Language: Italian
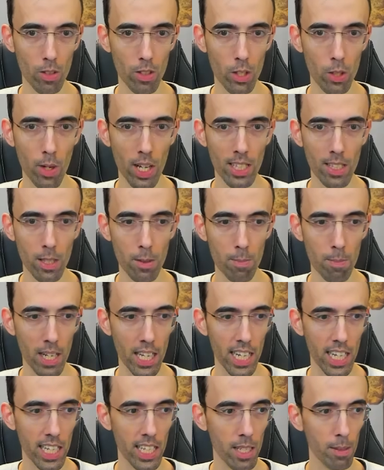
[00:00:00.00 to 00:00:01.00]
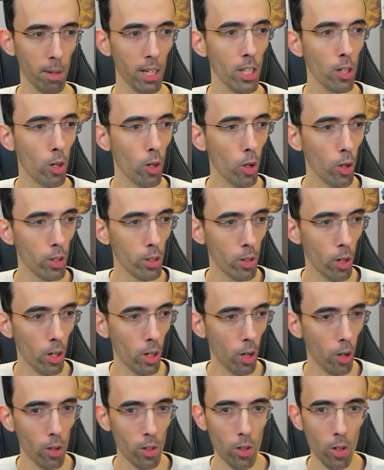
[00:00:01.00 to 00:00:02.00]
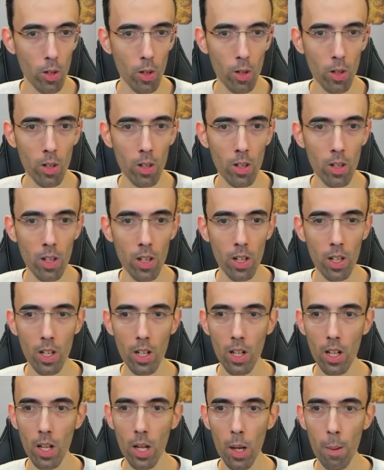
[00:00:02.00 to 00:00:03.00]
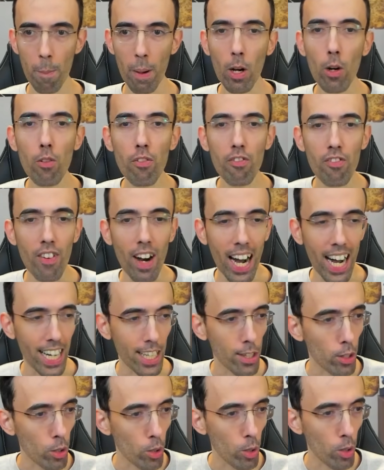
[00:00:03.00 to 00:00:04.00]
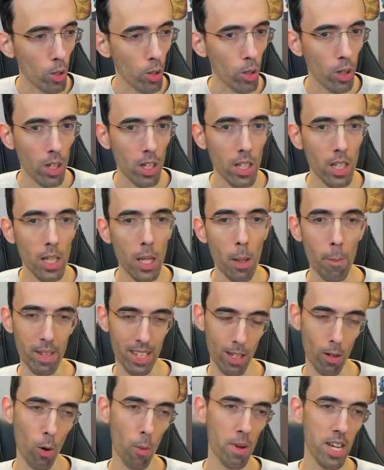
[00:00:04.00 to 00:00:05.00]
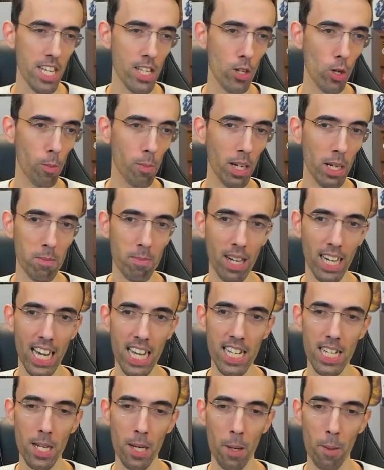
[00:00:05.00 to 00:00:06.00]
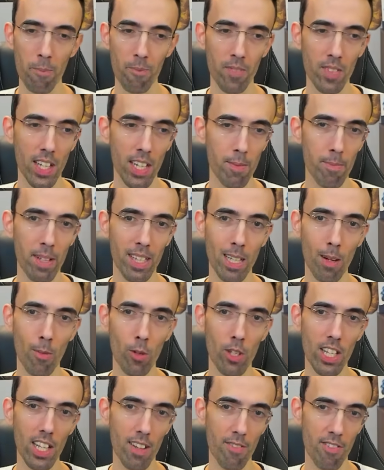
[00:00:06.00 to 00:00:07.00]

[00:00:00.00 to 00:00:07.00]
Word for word: You ended play. Ma io non ho. Non ho, non ho... Ma che ho fatto? Mettiamo medium, che magari. E mettiamogli le